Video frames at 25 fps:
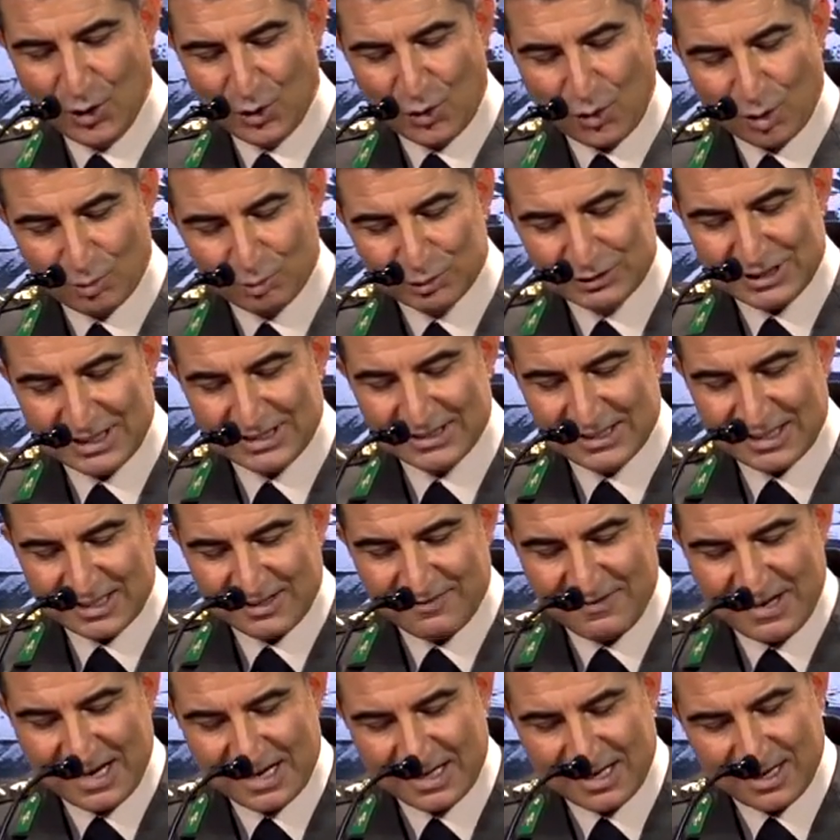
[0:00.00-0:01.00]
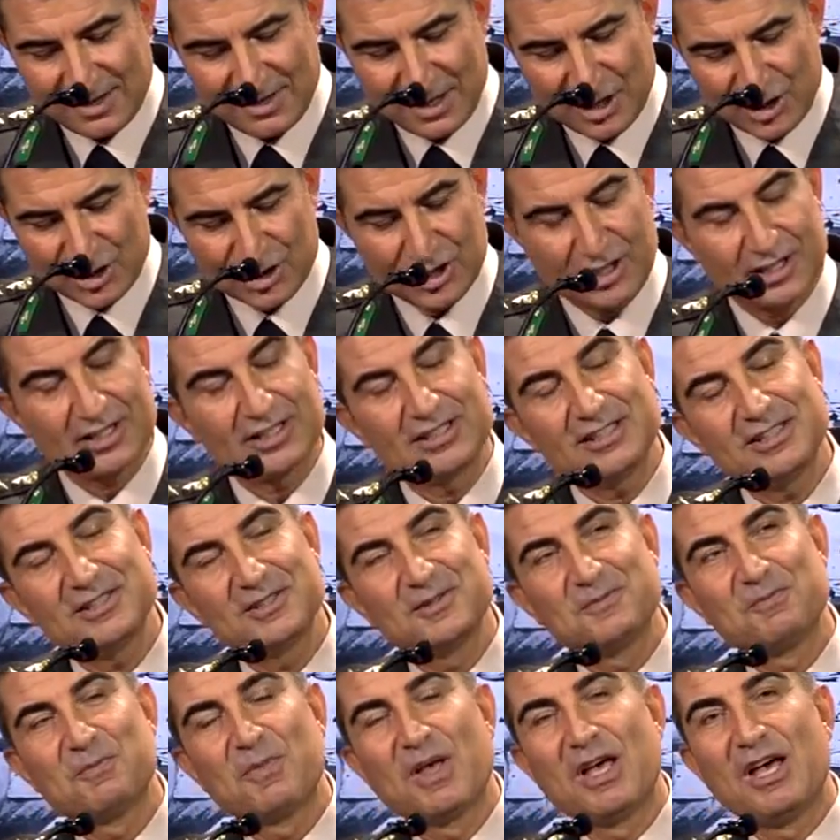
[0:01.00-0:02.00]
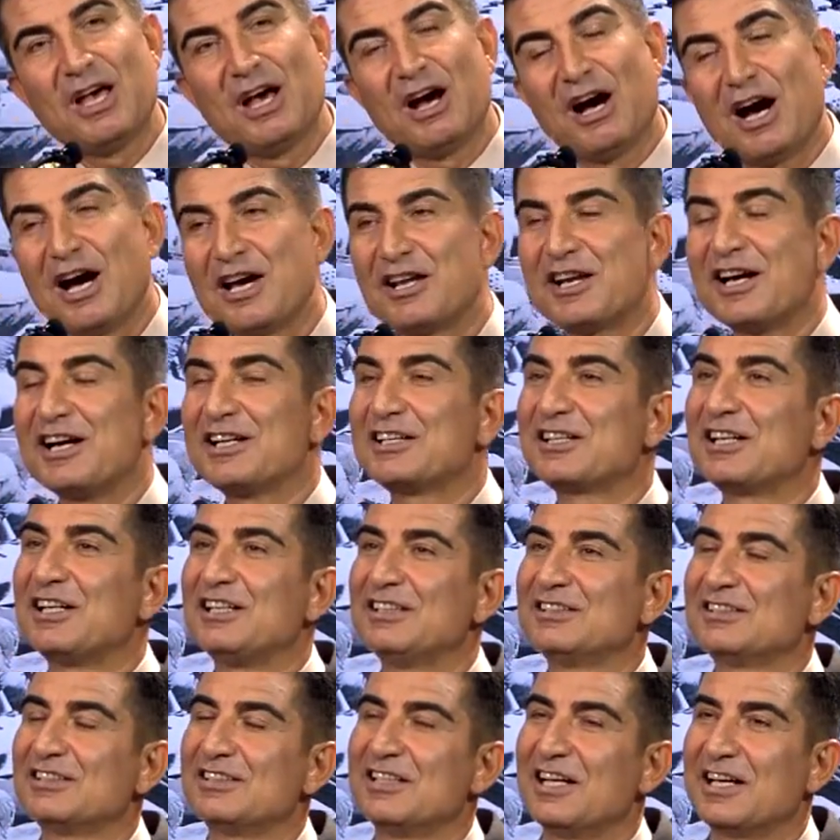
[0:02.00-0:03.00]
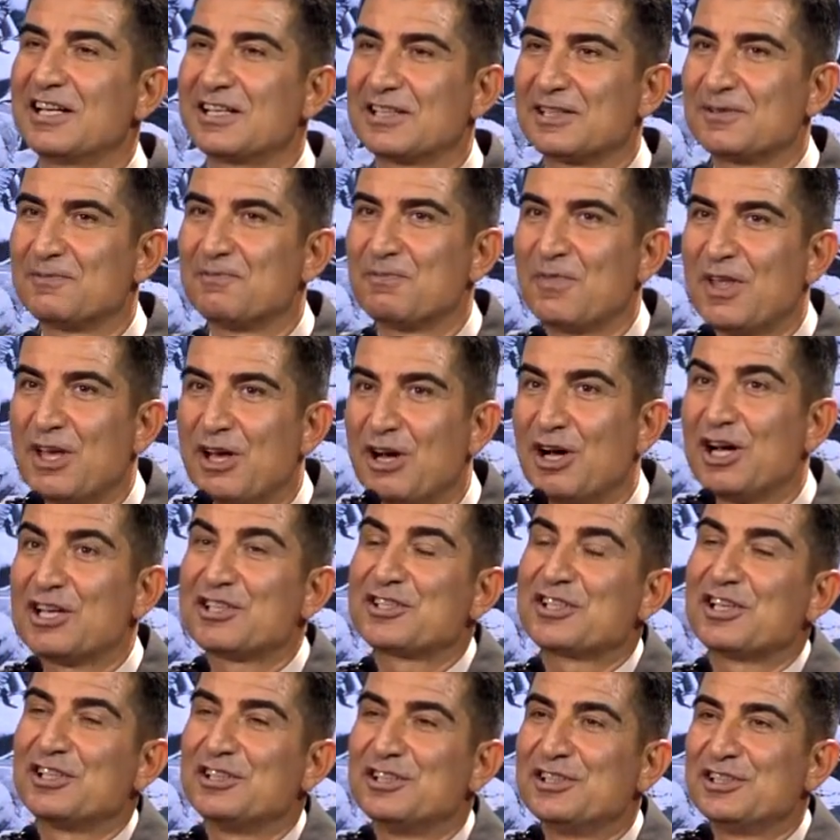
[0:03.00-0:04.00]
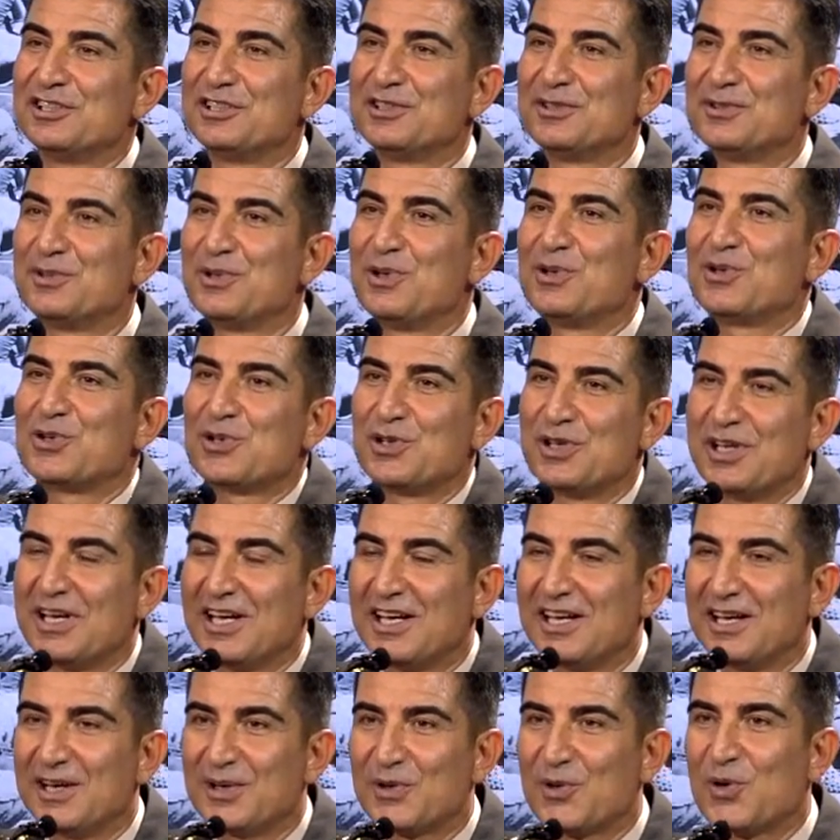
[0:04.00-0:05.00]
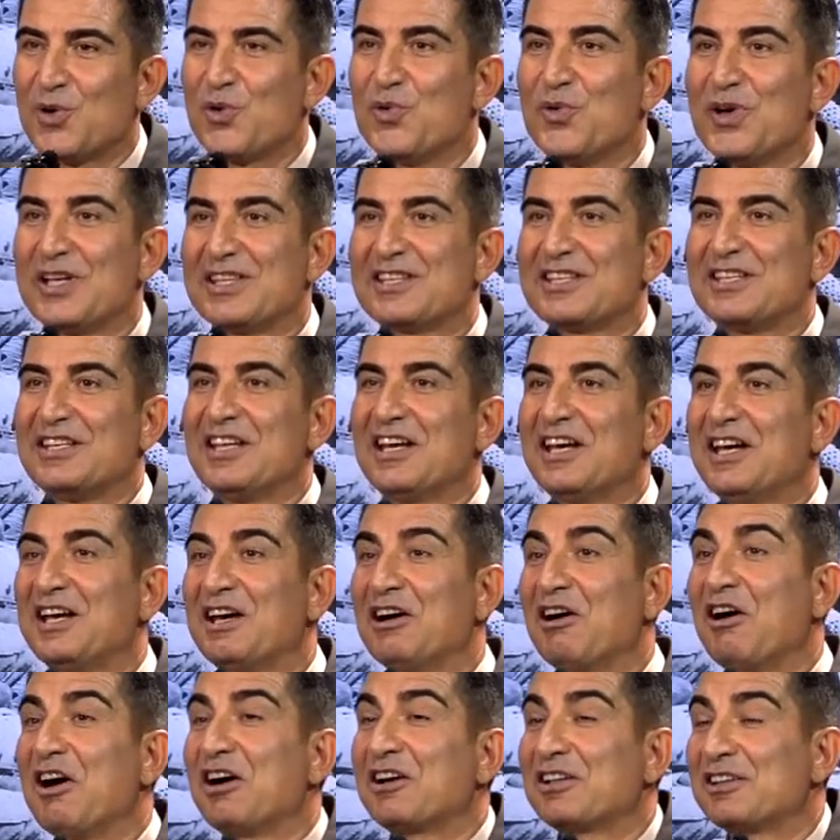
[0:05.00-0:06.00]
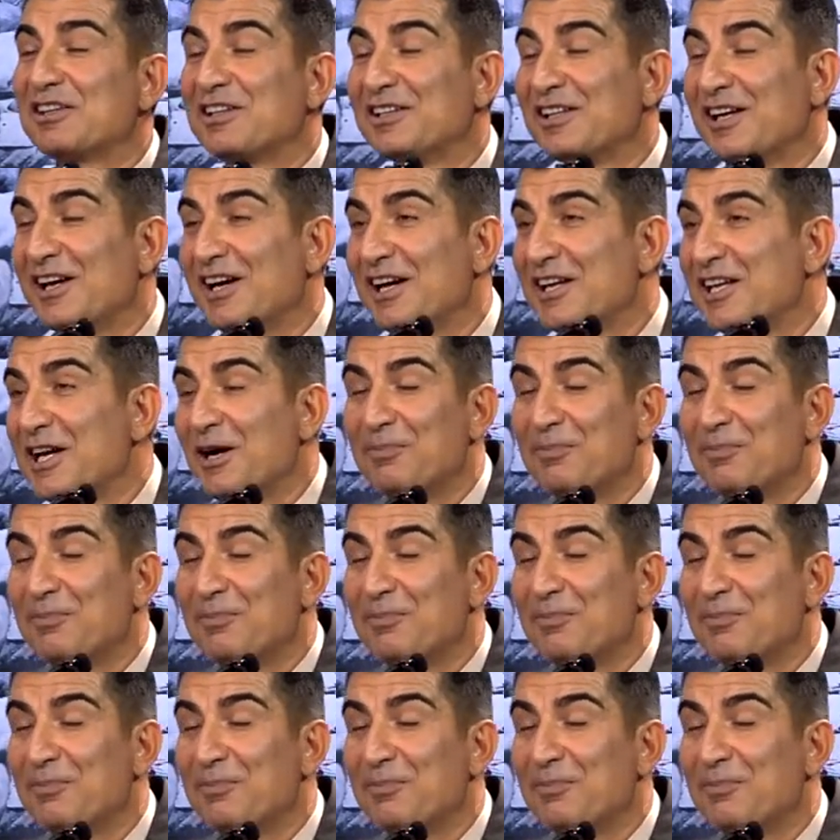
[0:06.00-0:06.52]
Komutanları ve arkadaşları hayran kaldılar Hasan'ın gücüne, kuvvetine, aklına,